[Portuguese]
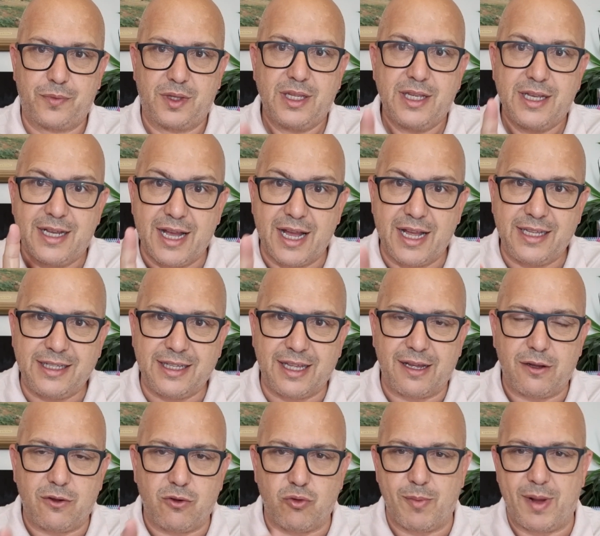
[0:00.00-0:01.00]

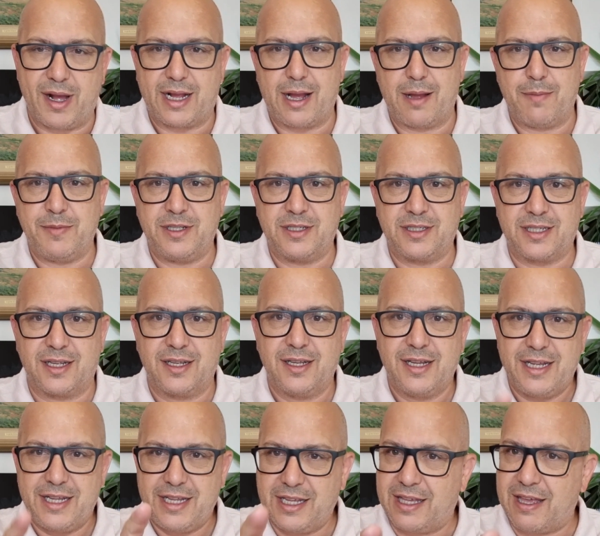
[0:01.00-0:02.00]
ganha uma camisa.
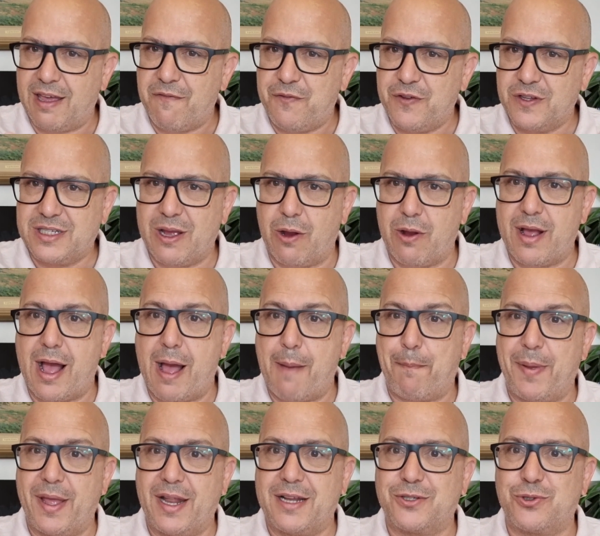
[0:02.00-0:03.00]
E quem fizer
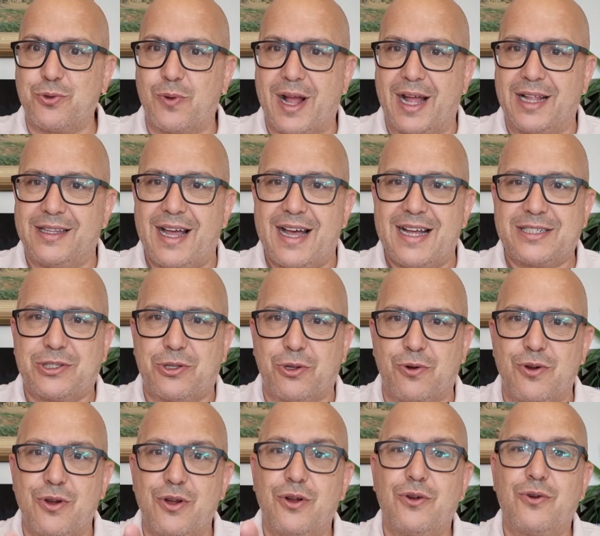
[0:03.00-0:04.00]
apenas o
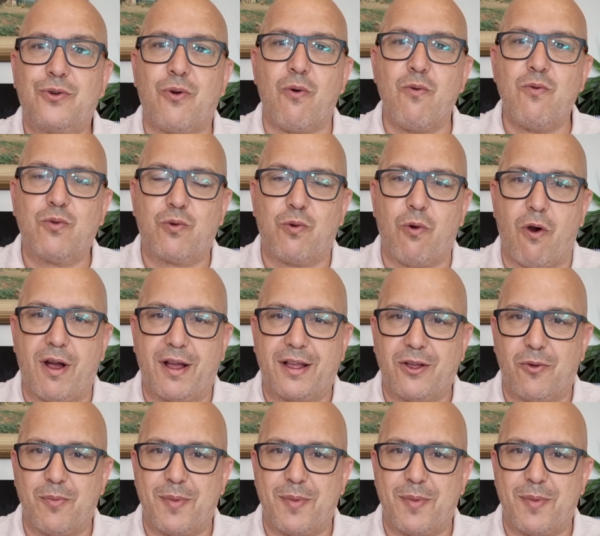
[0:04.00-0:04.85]
cadastro concorre a